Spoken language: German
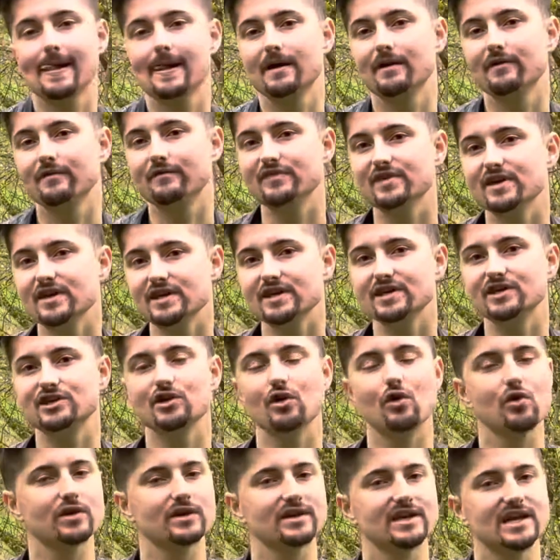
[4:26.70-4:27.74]
Wir
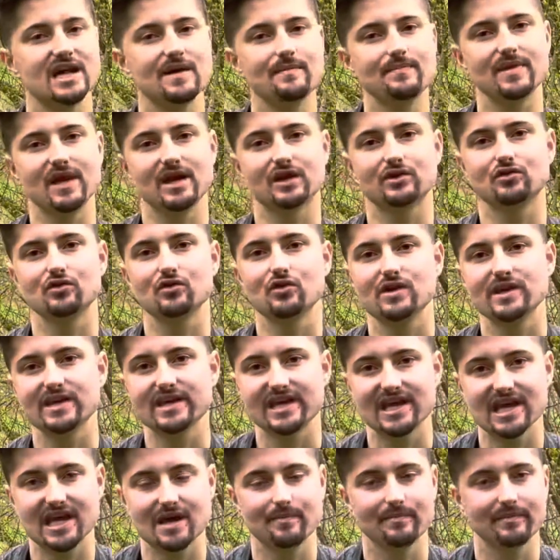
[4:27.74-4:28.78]
Idioten nehmen
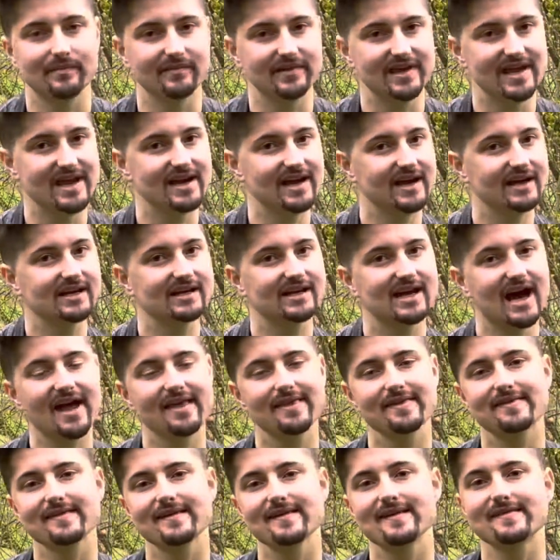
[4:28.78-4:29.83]
natürlich eben jeder ein
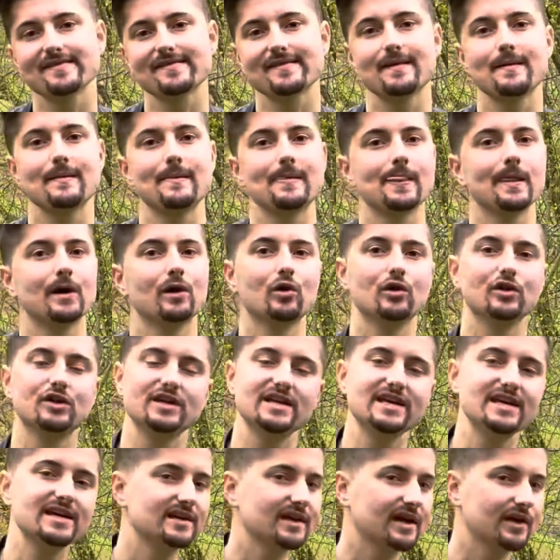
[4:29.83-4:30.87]
Ganzes und
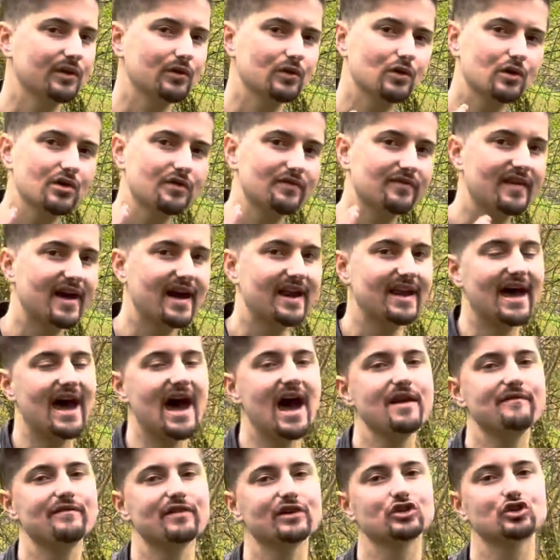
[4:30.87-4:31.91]
liegen dann irgendwann
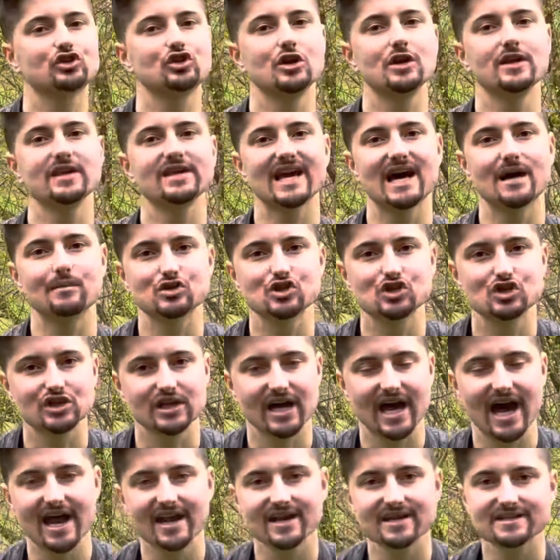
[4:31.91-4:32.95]
einfach chillig am
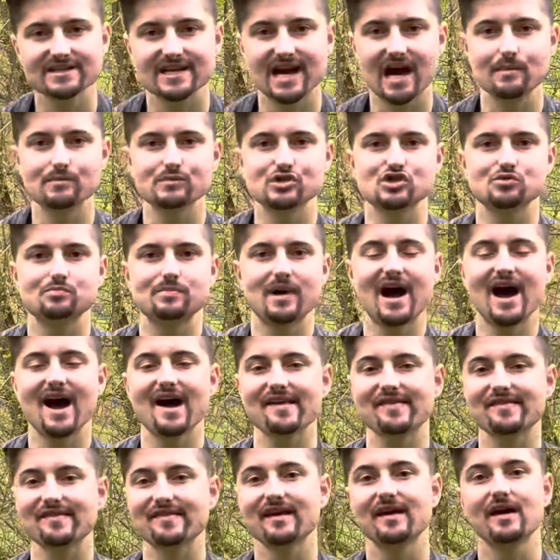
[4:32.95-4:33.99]
Strand, haben Spaß.